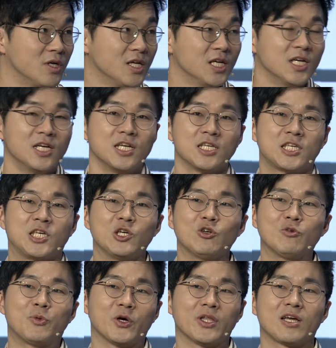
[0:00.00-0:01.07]
어. 기후
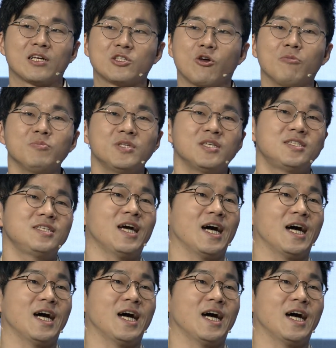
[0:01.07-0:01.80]
변화를 넘기지